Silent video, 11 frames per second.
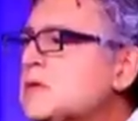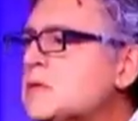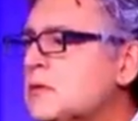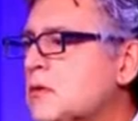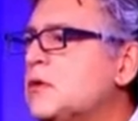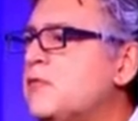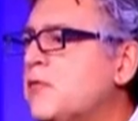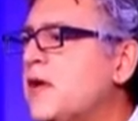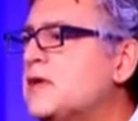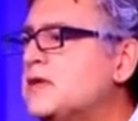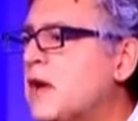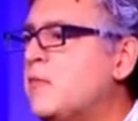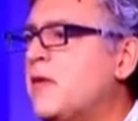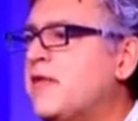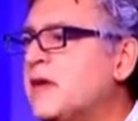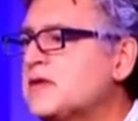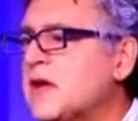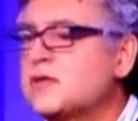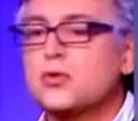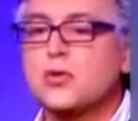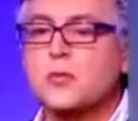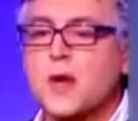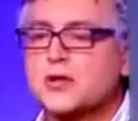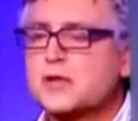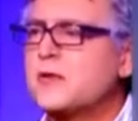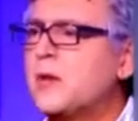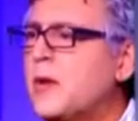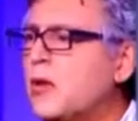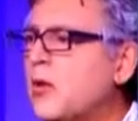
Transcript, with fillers: On leur dit, il faut faire ça, faut pas faire ça sur le marché. Vous n'avez pas le droit